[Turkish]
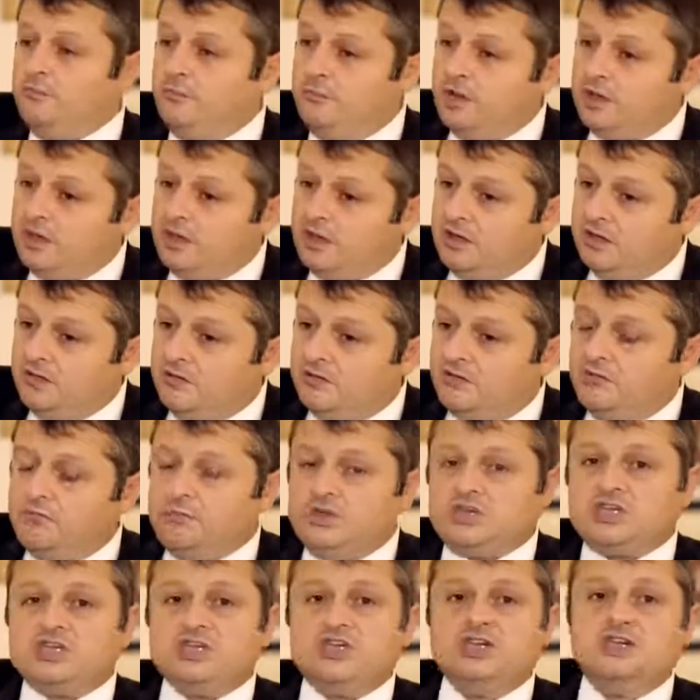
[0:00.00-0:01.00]
e,
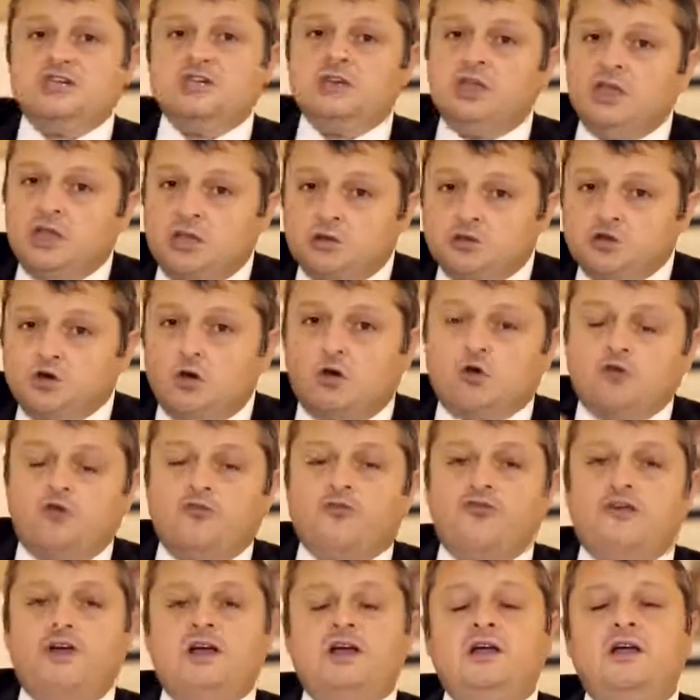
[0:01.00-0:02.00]
Michigan çok
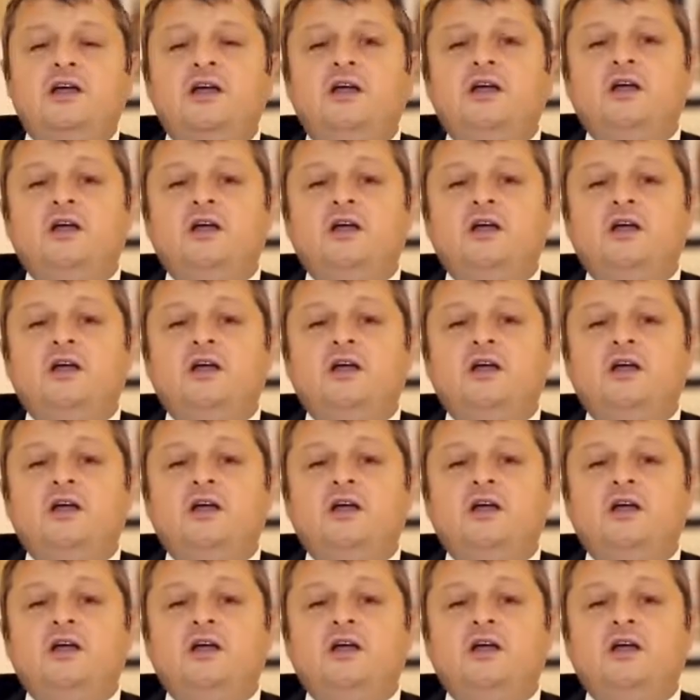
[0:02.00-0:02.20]
ufak.